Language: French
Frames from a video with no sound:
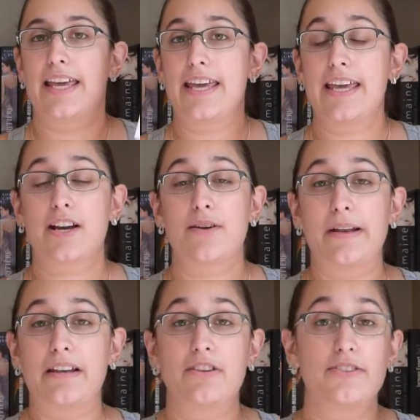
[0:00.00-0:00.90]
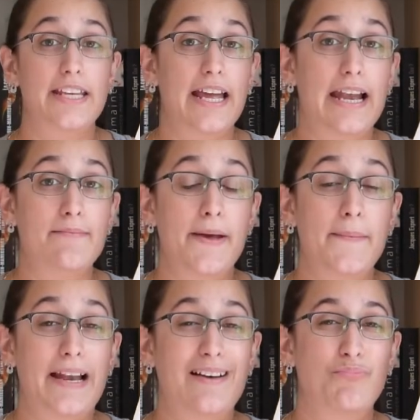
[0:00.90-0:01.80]
Et comme elle le dit
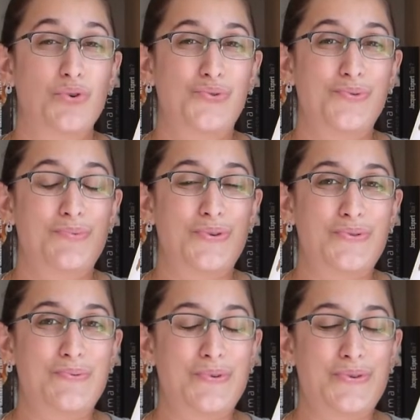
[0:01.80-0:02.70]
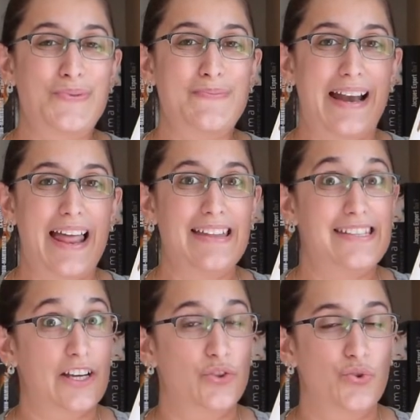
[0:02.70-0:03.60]
elle-même, elle a beaucoup, beaucoup, beaucoup de mal à
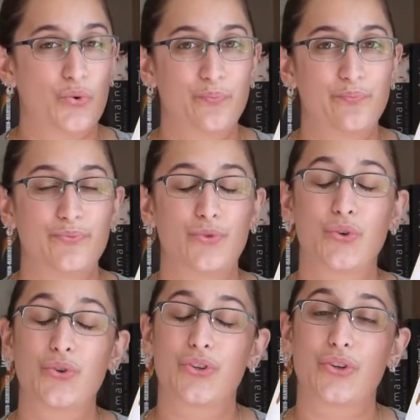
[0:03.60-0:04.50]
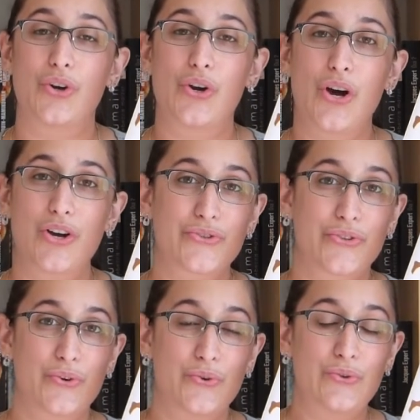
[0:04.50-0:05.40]
dire non. Donc,
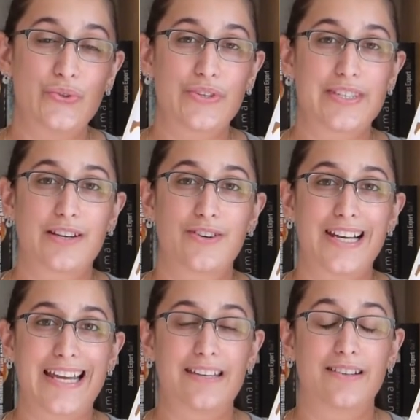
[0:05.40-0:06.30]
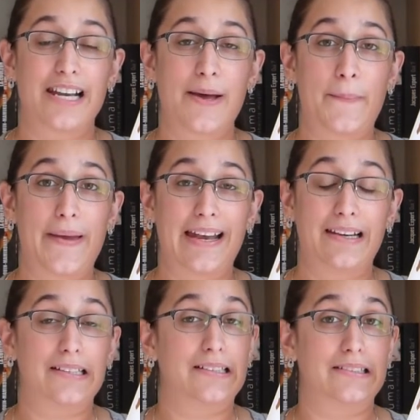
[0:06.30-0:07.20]
lorsque une de ses collègues
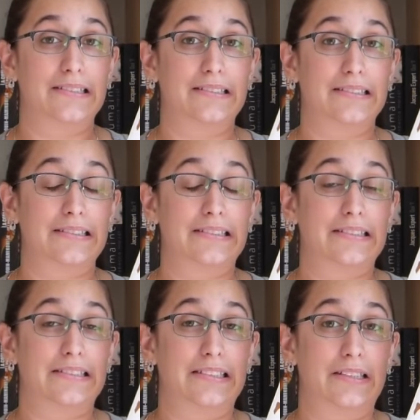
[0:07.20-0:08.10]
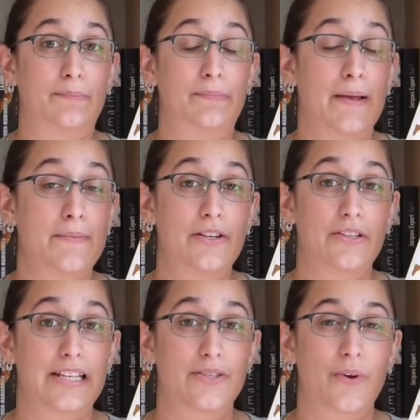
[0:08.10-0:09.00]
l'appelle euh, en plein milieu
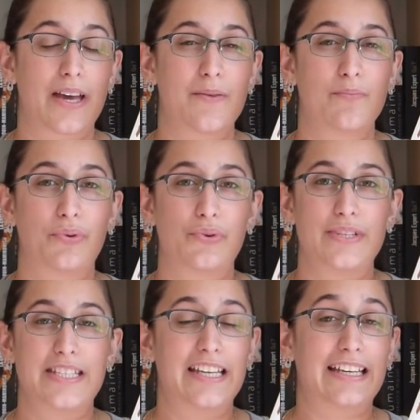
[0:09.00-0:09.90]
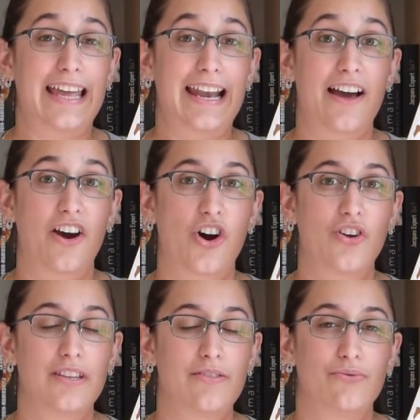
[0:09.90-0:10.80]
de la soirée pour lui dire qu'elle a un
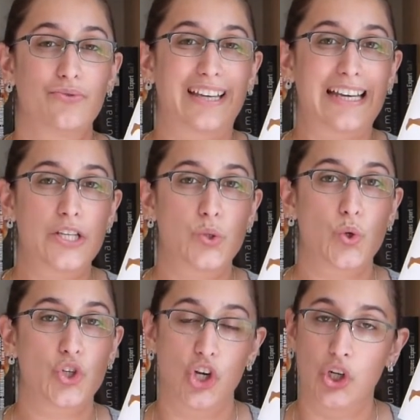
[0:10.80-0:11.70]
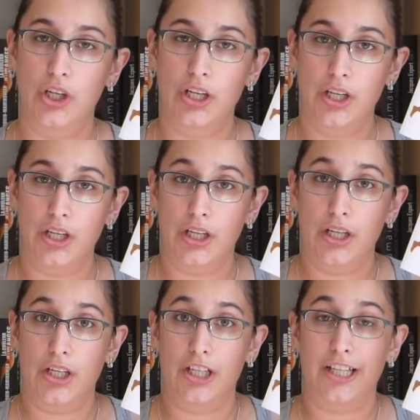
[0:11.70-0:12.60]
rendez-vous très urgent
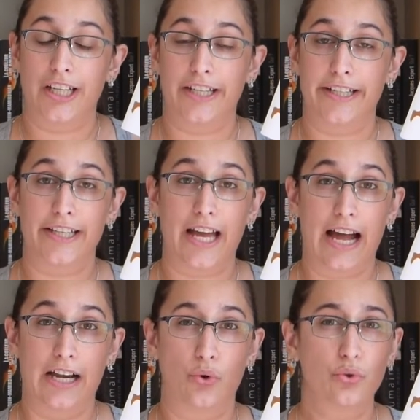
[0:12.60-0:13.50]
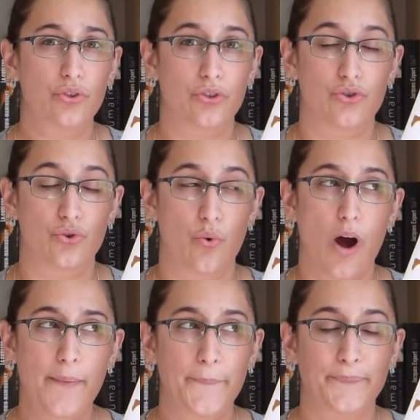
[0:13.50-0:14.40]
à Londres, je crois,